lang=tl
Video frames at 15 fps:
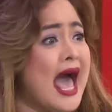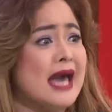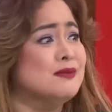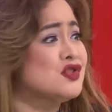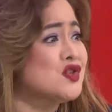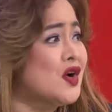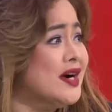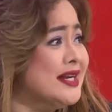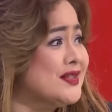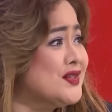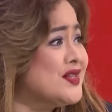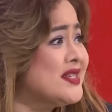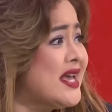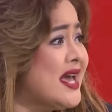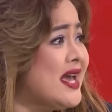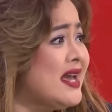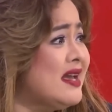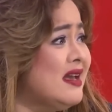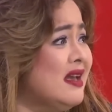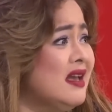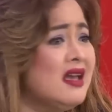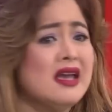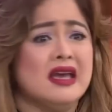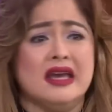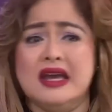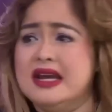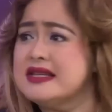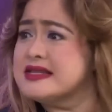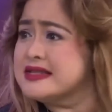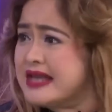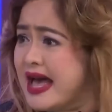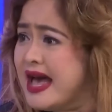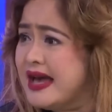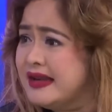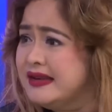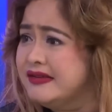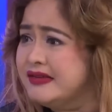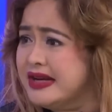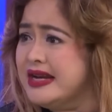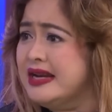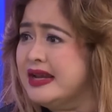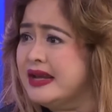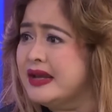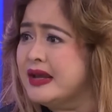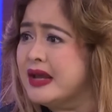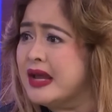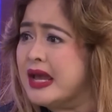I'm sorry to say. Talaga? It's sad, really. What was the worst